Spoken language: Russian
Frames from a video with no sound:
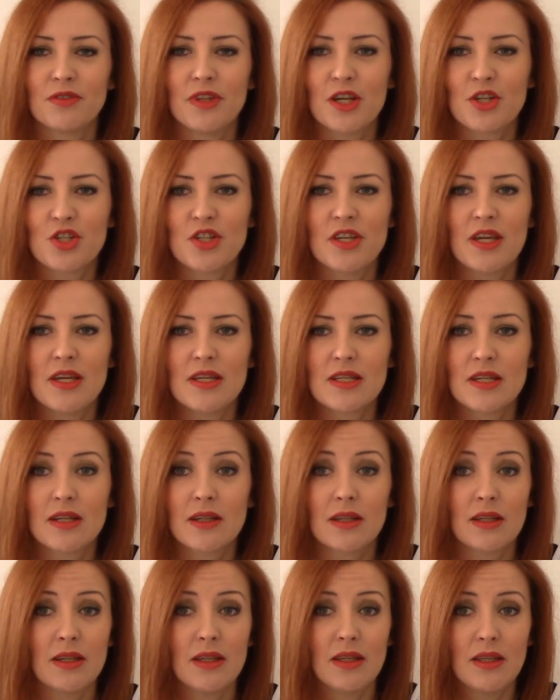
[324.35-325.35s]
Даже
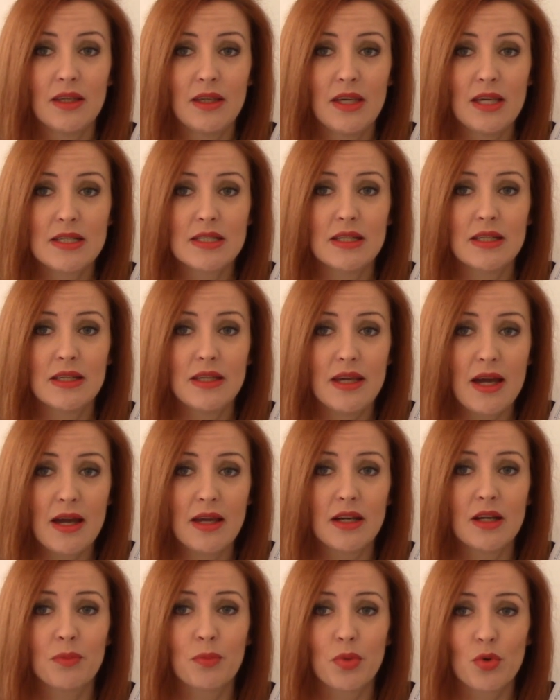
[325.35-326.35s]
если я
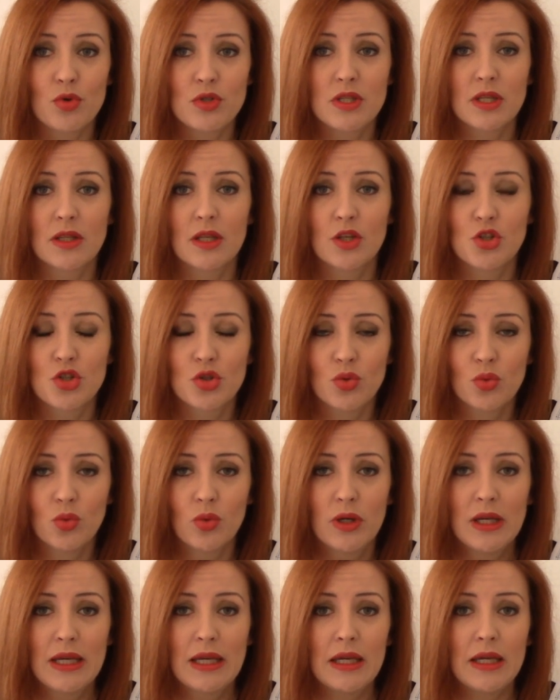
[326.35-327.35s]
их просто
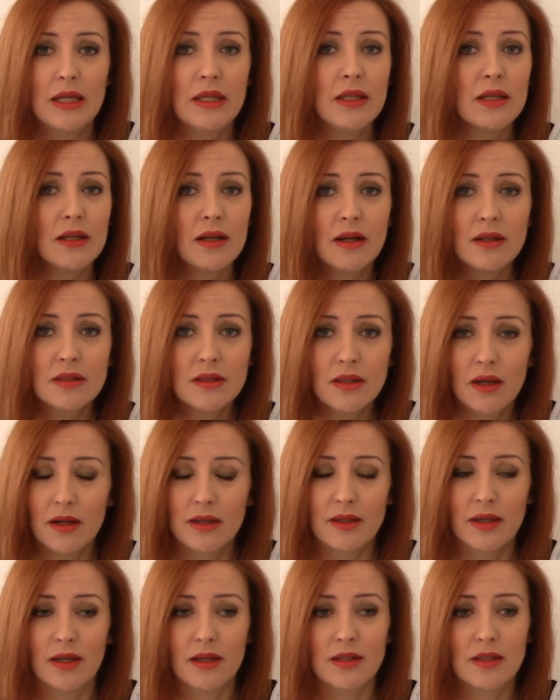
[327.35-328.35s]
начну и никогда
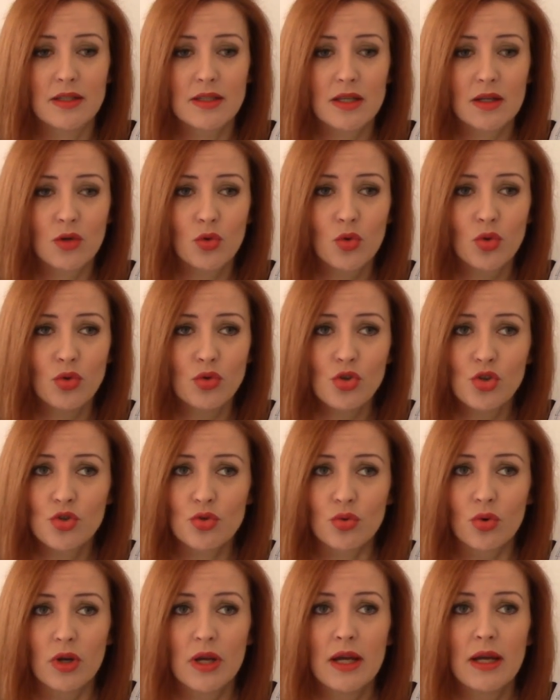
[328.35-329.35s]
я их не закончу,